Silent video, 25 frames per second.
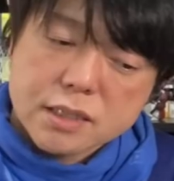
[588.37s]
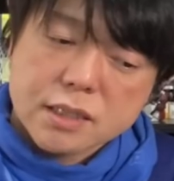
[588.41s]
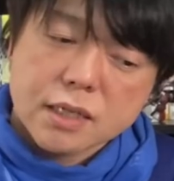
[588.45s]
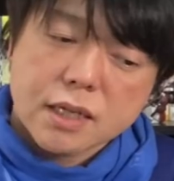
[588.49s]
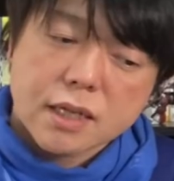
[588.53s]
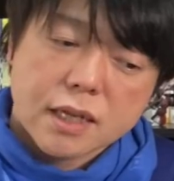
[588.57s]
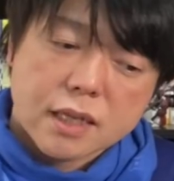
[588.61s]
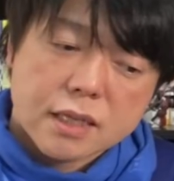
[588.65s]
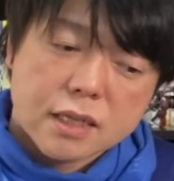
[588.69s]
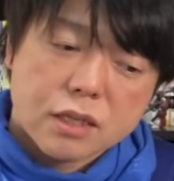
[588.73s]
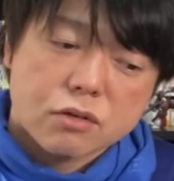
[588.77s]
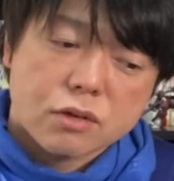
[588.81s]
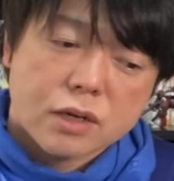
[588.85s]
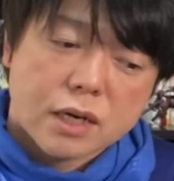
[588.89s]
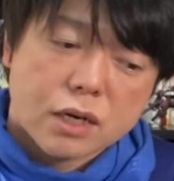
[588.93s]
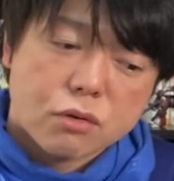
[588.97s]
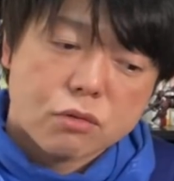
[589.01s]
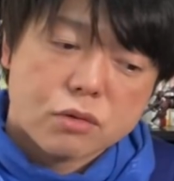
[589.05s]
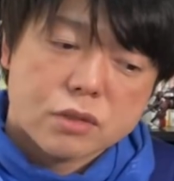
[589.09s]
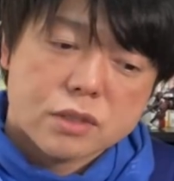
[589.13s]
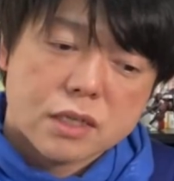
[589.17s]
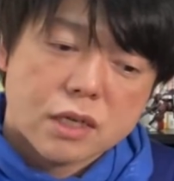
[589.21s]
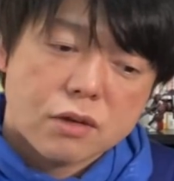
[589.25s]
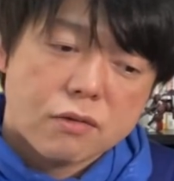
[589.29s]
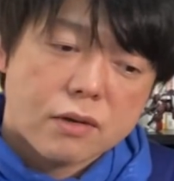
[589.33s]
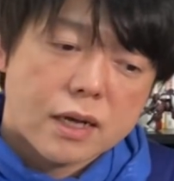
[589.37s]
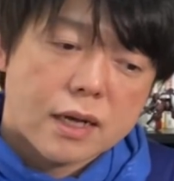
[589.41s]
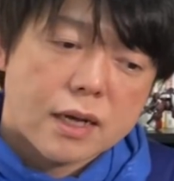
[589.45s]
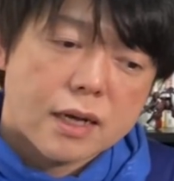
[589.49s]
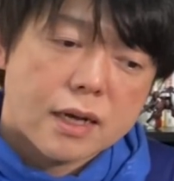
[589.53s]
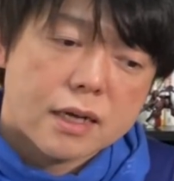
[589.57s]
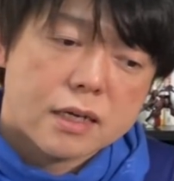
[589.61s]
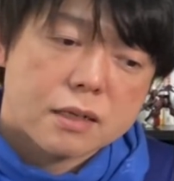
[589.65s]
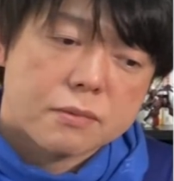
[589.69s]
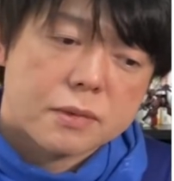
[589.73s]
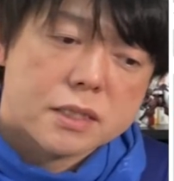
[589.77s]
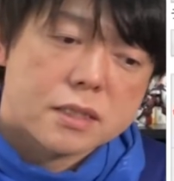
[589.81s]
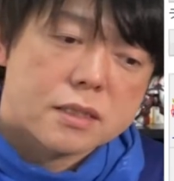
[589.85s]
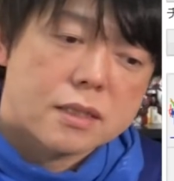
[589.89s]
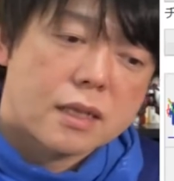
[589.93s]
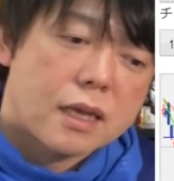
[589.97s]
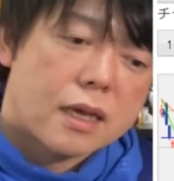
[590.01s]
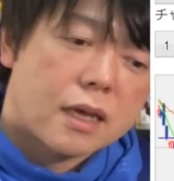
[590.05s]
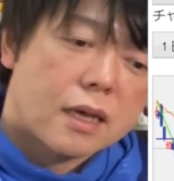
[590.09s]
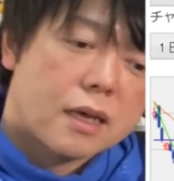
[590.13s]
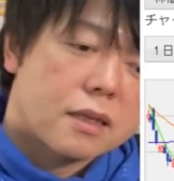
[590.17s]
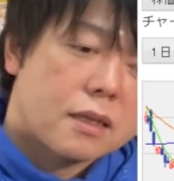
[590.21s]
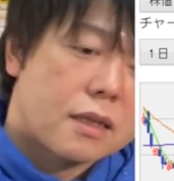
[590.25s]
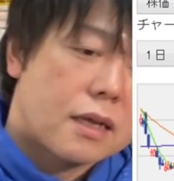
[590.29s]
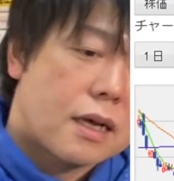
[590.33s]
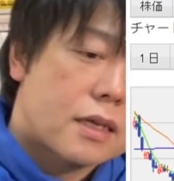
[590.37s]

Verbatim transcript: したらやってる可能性はありますね。